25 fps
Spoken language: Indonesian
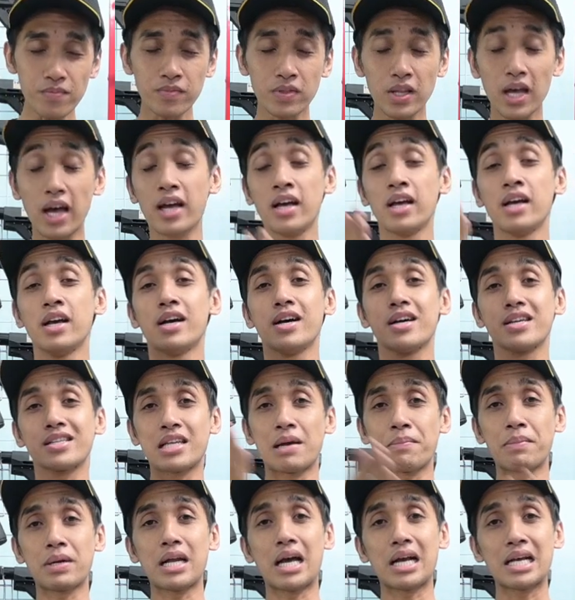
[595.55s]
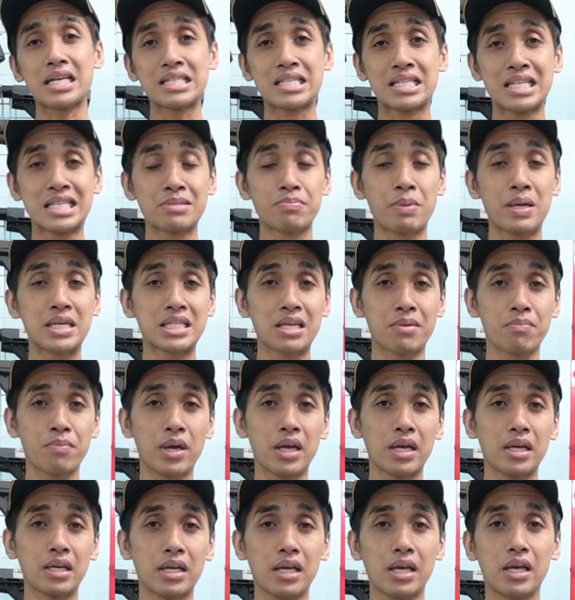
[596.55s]
Nah, senapan angin jenis PCB
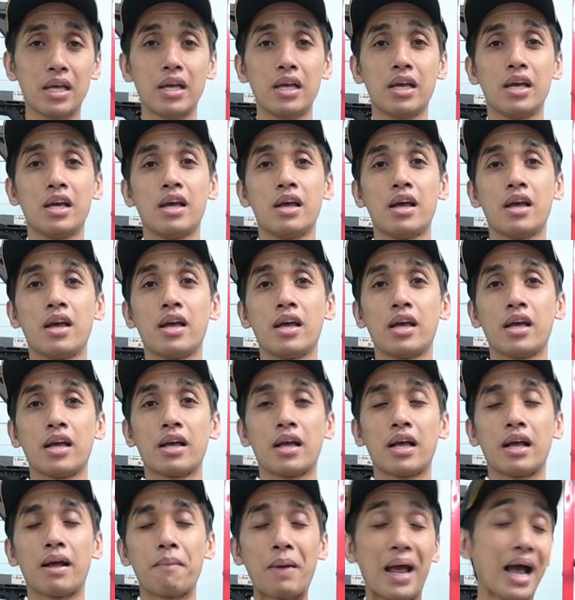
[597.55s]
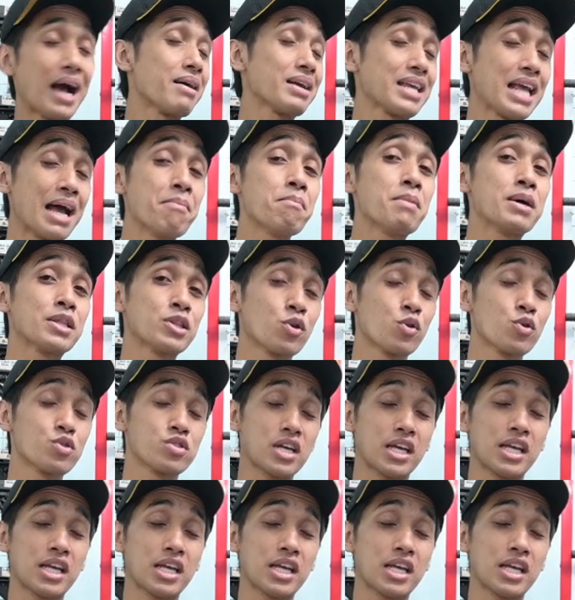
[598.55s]
ini yang, yang menurut